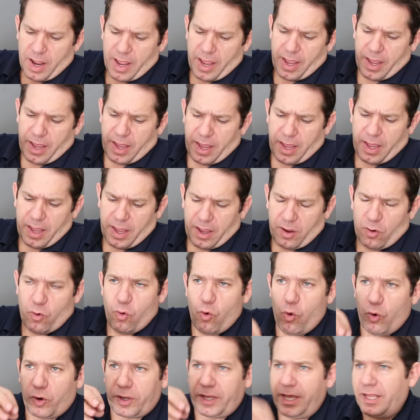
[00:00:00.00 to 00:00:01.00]
é,
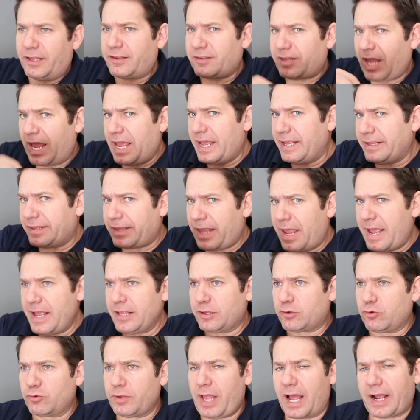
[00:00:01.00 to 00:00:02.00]
o que tem
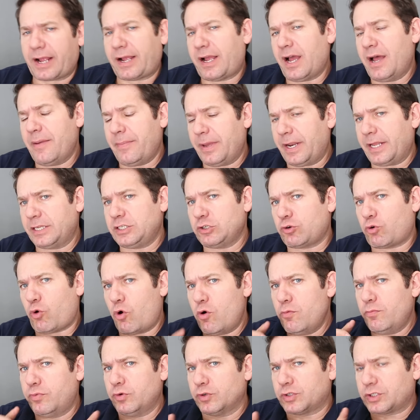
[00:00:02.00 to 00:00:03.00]
dentro da câmera de
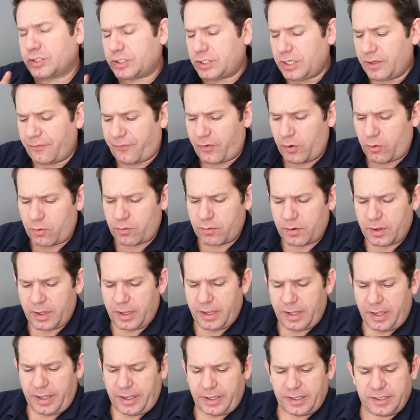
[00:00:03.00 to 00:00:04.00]
combustível?
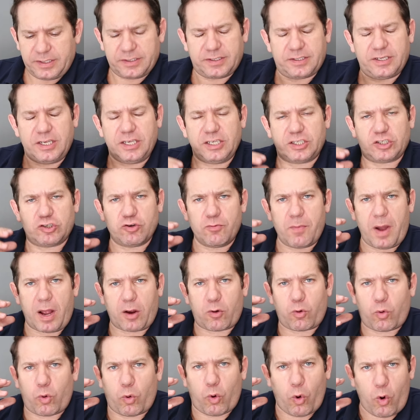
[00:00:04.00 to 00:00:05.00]
existe uma
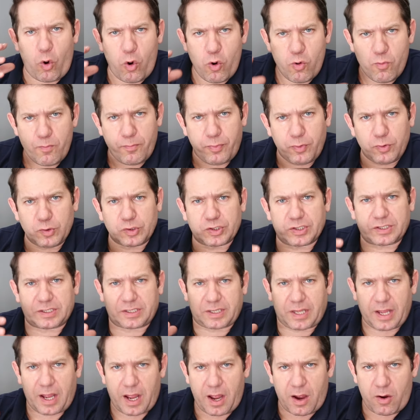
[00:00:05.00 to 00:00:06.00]

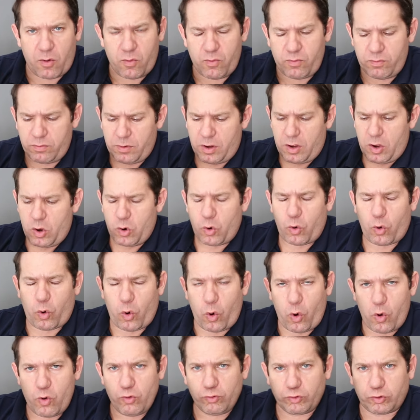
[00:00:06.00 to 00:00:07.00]
combustão
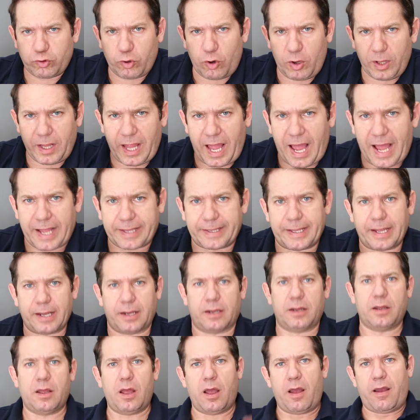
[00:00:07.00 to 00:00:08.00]

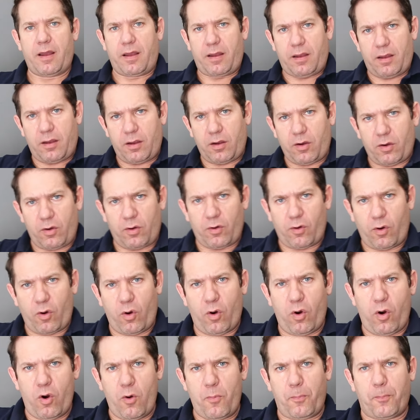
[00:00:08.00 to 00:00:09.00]
controlada.
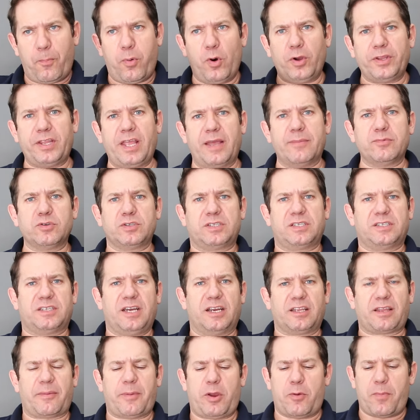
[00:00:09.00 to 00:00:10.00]
Ou podemos
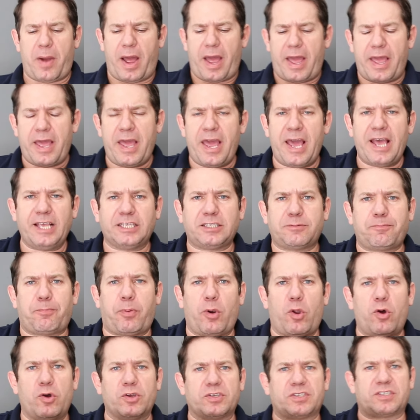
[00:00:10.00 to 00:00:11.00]
dizer também uma
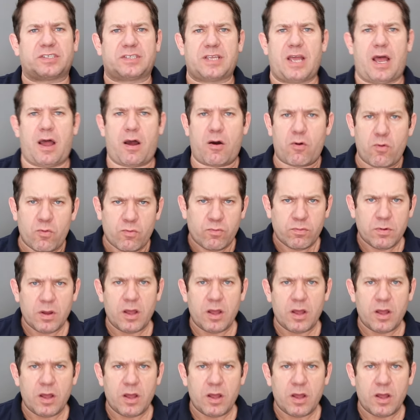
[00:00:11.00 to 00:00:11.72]
explosão